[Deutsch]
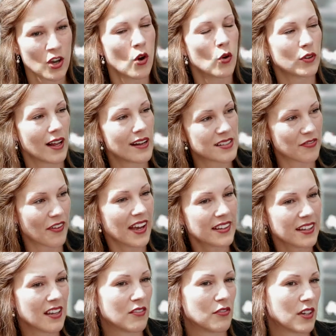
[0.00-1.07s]
Und als
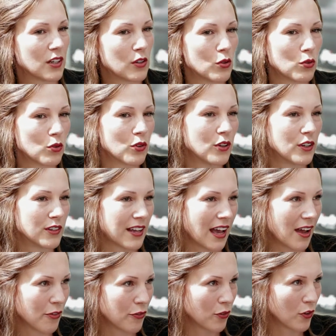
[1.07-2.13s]
Weiterentwicklung äh,
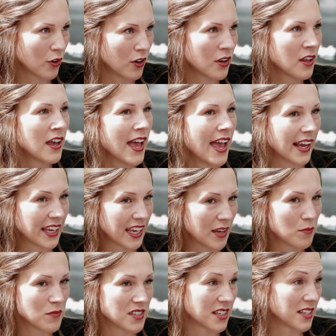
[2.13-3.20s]
davon
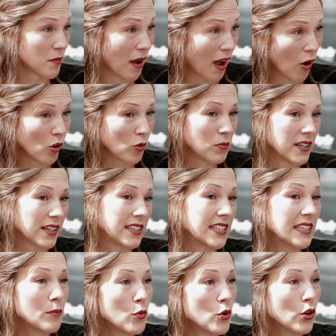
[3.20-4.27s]
ergeben sich im Augenblick
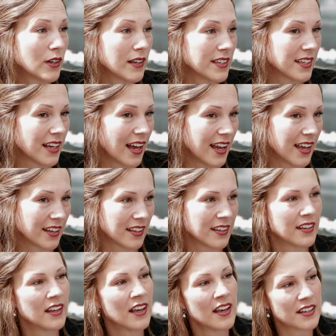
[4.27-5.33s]
die Möglichkeiten,